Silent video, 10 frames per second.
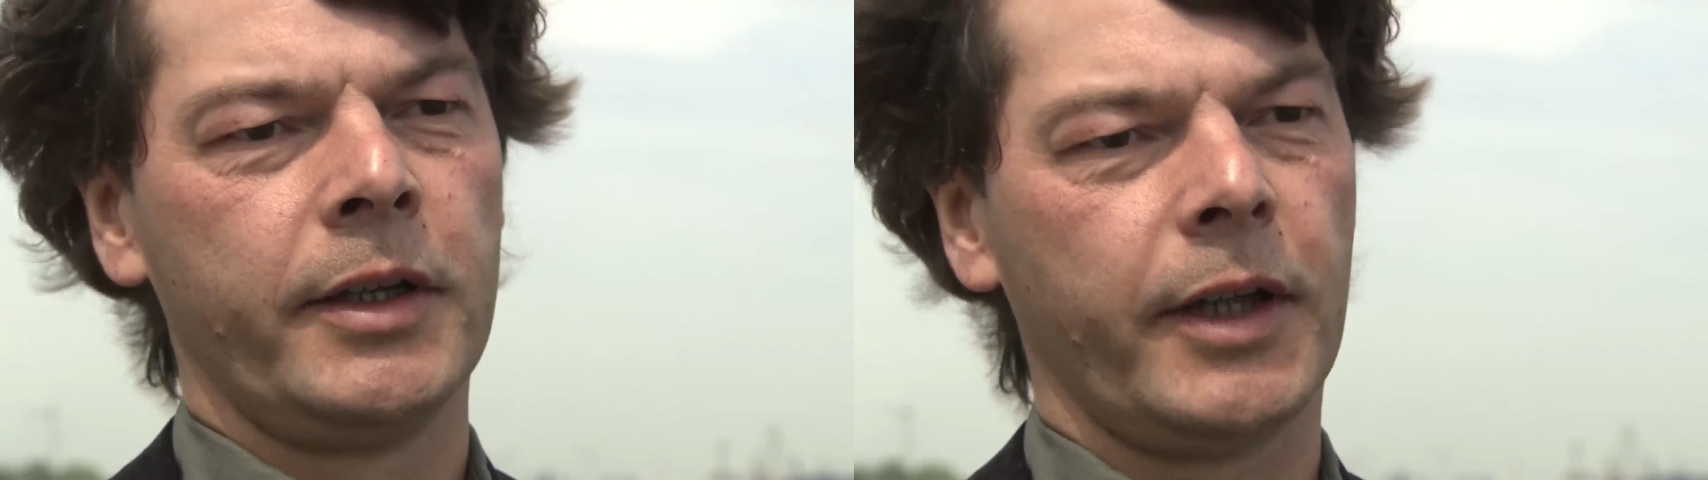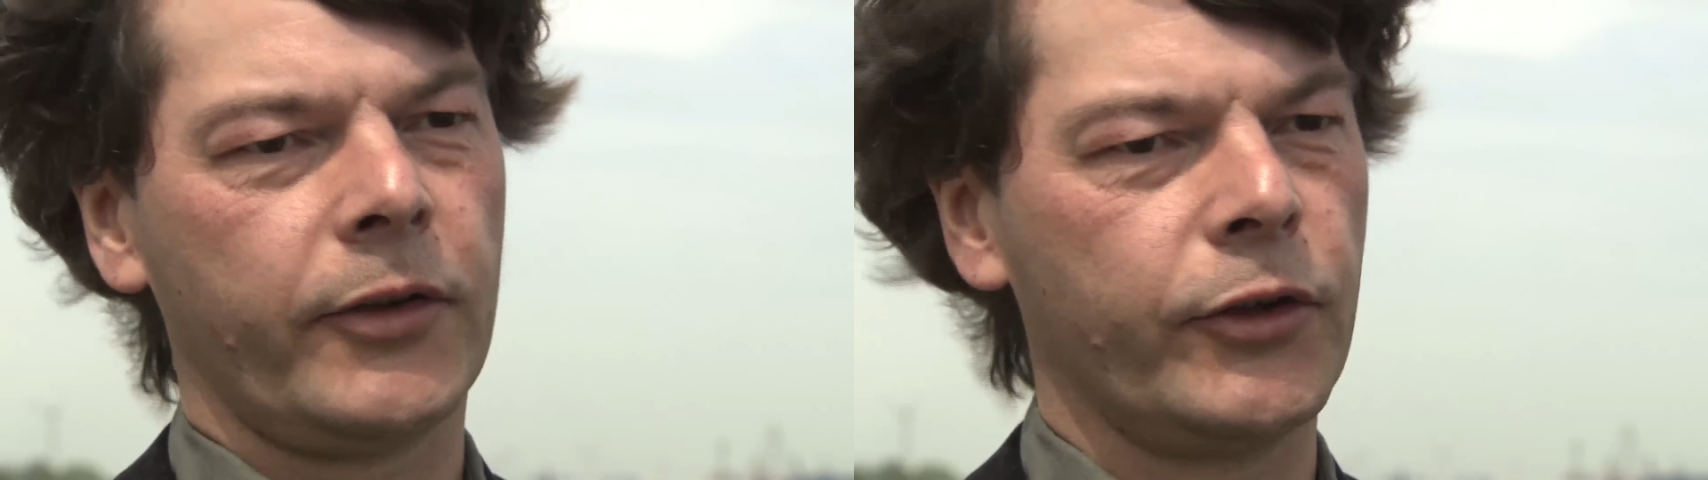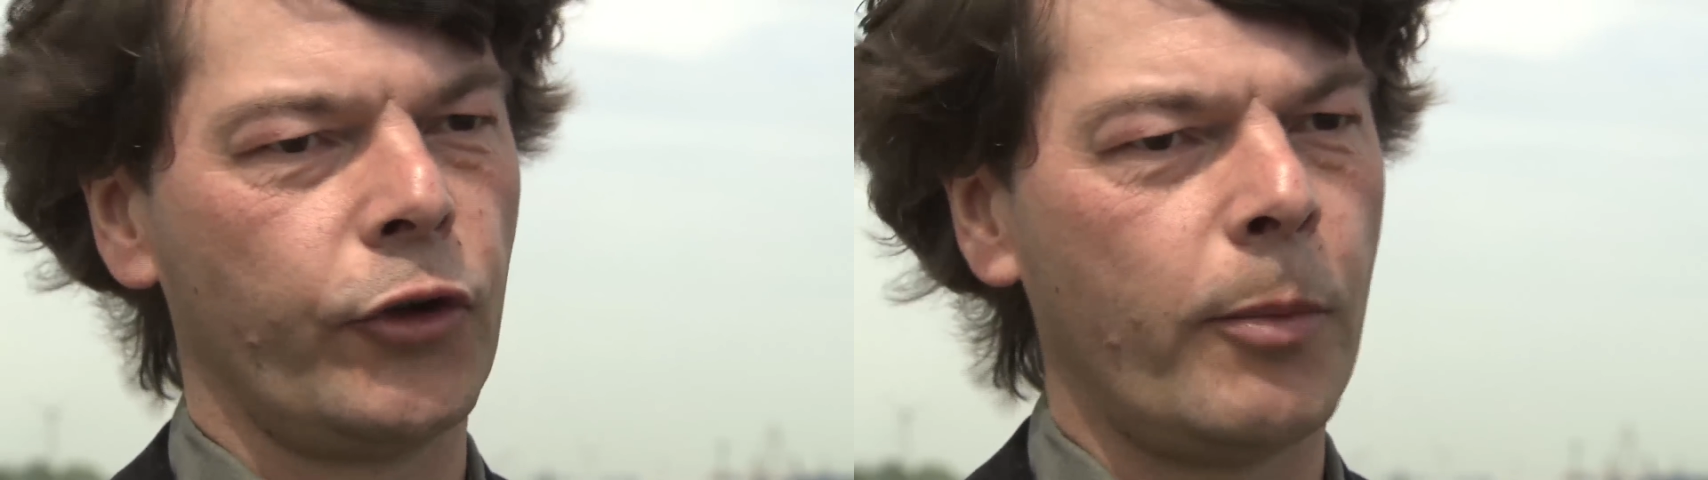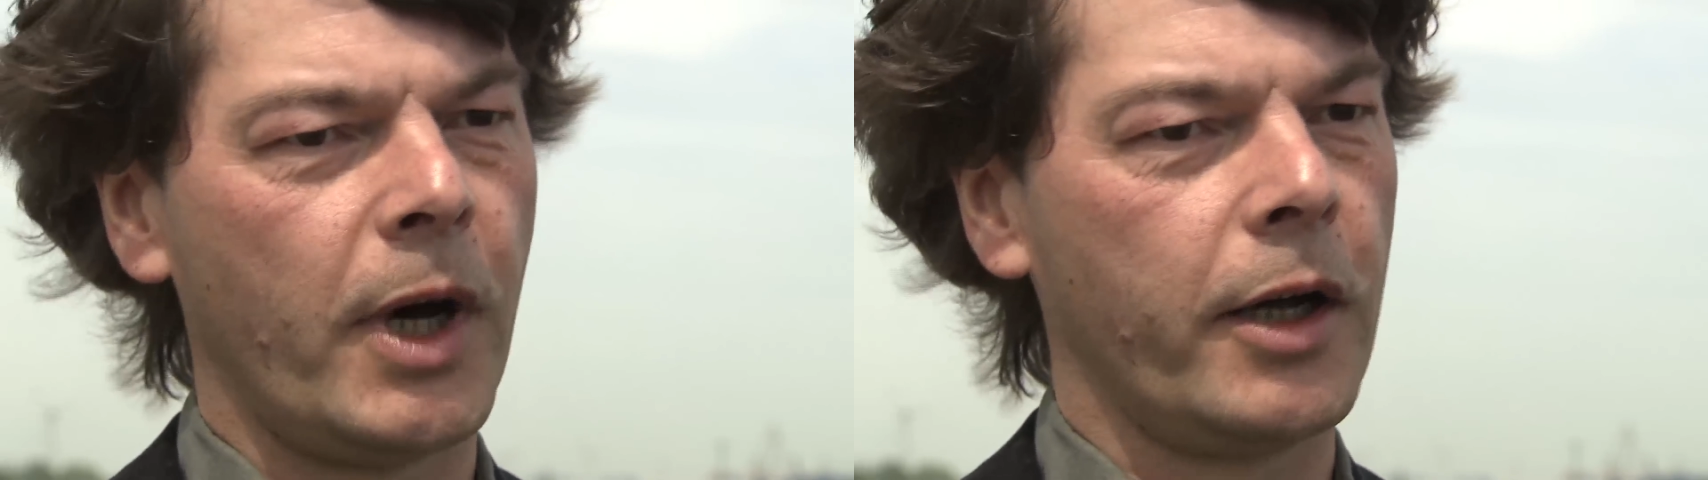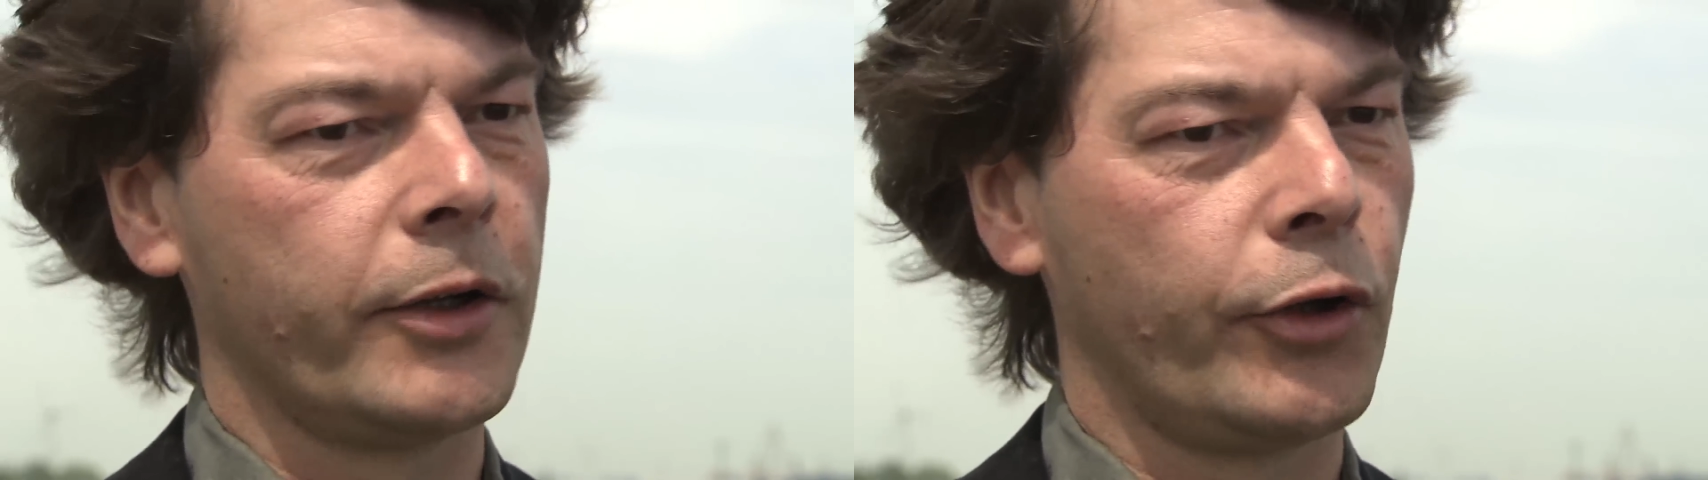dass die
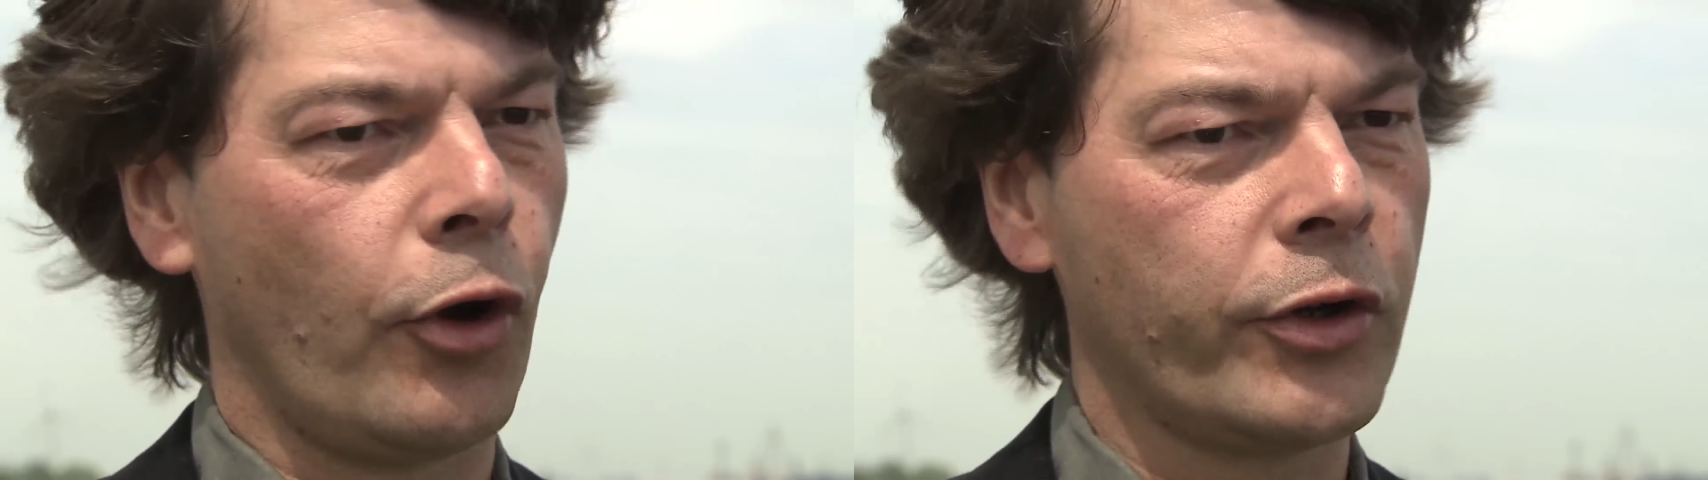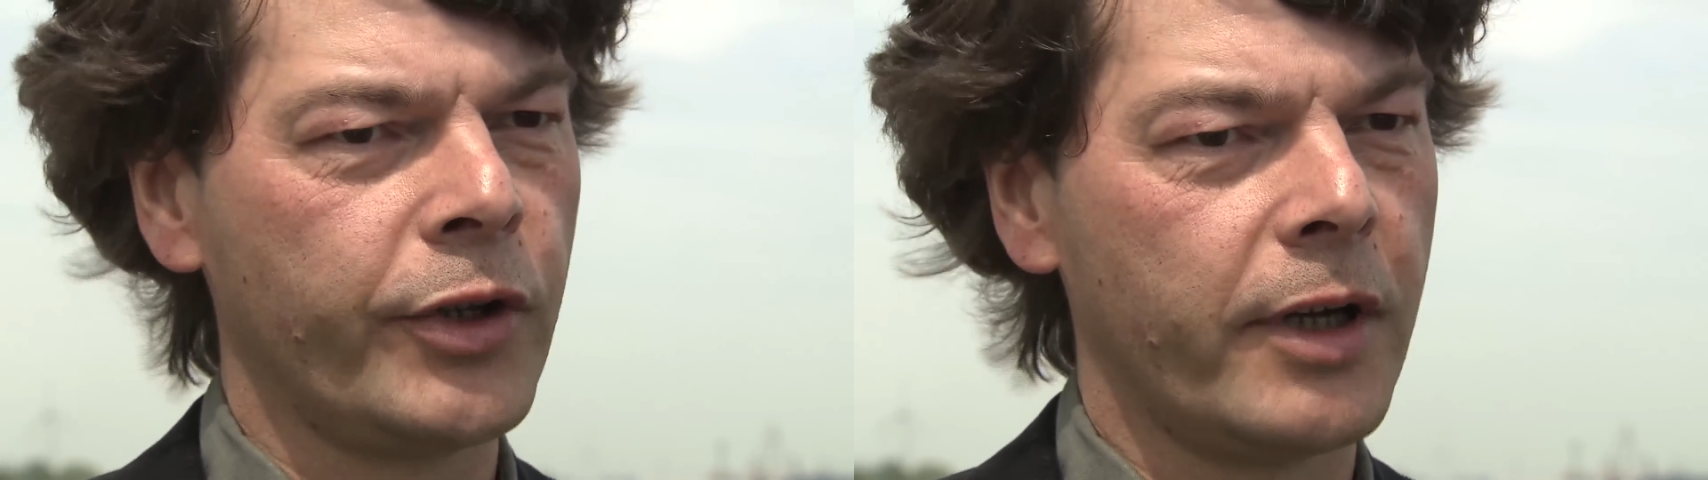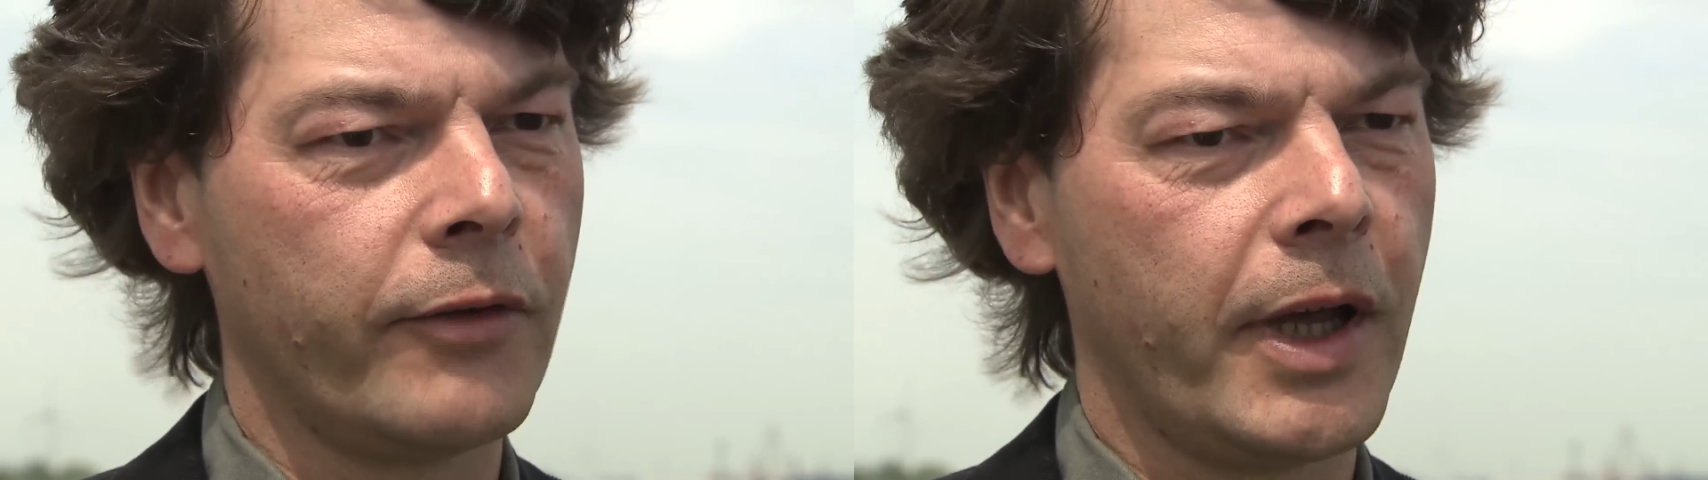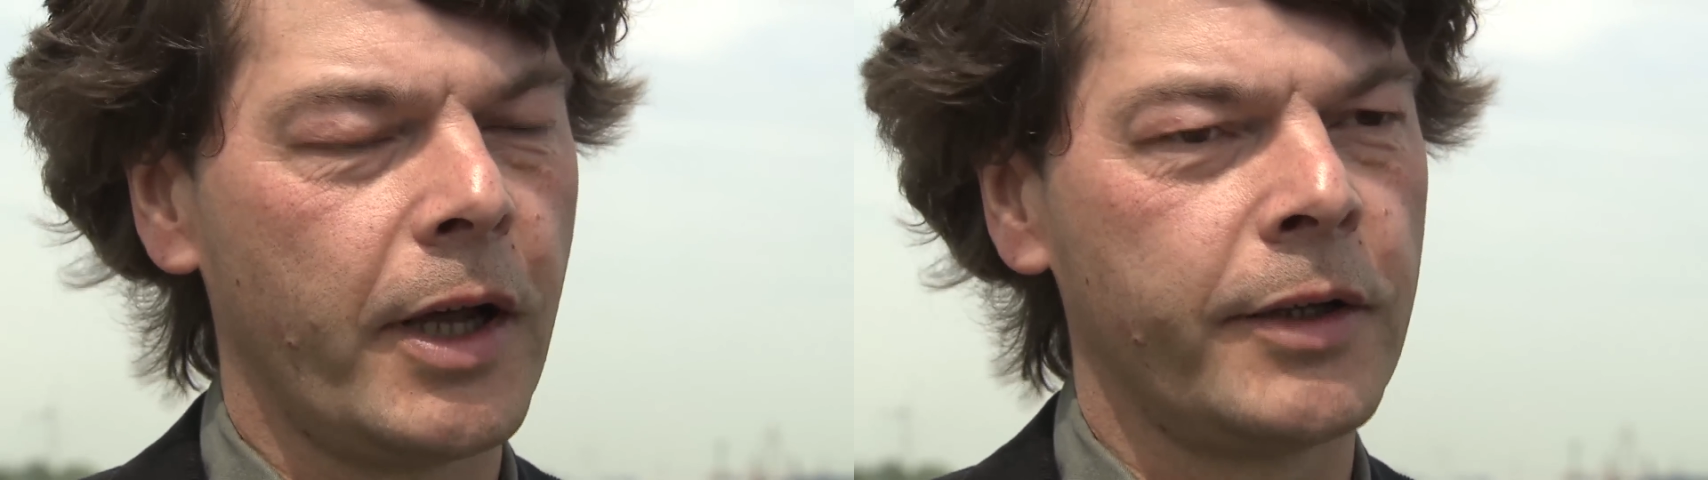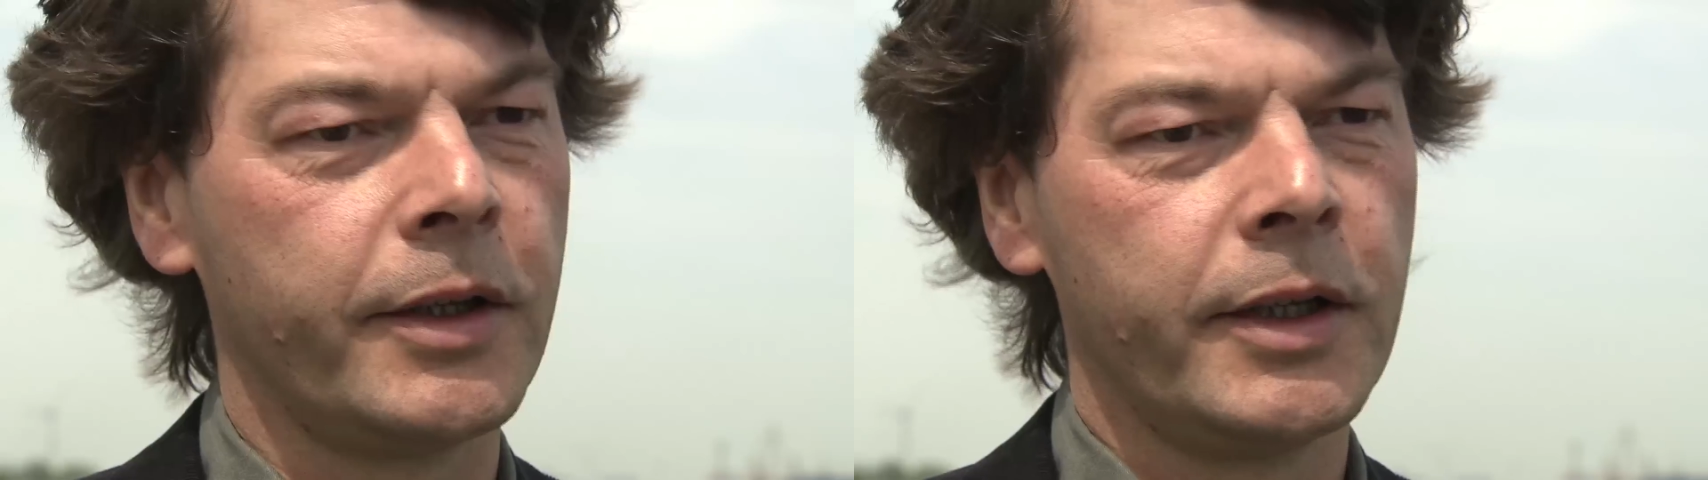Sommer trockener
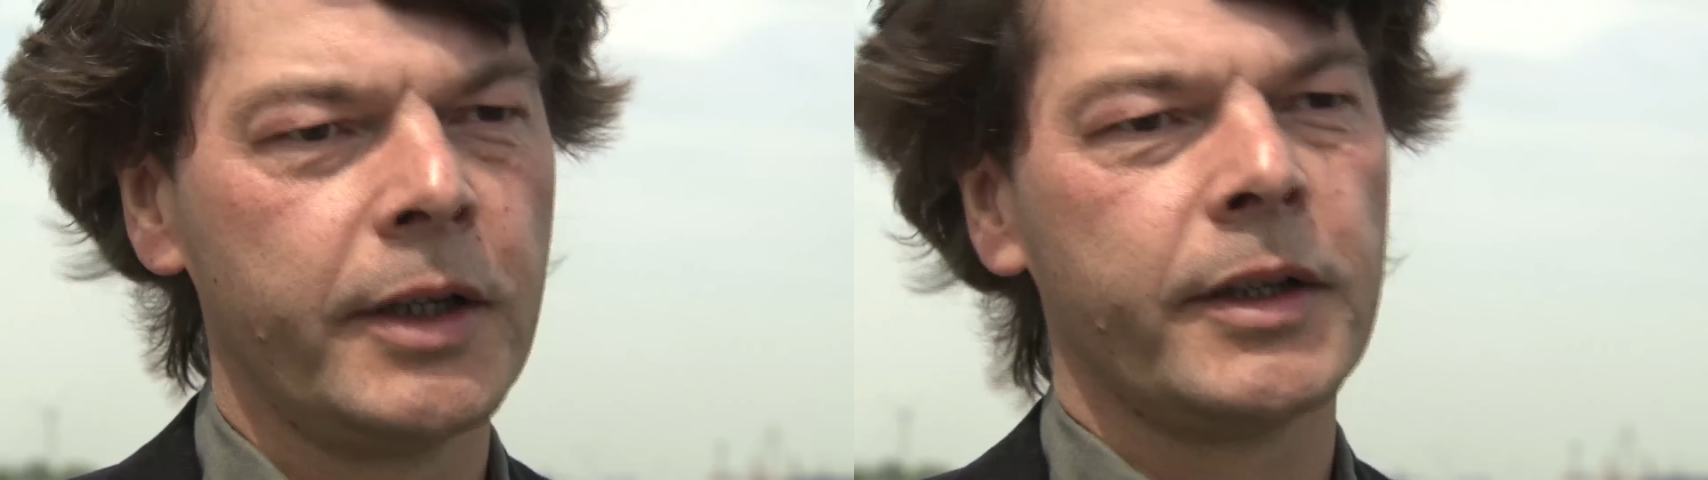werden,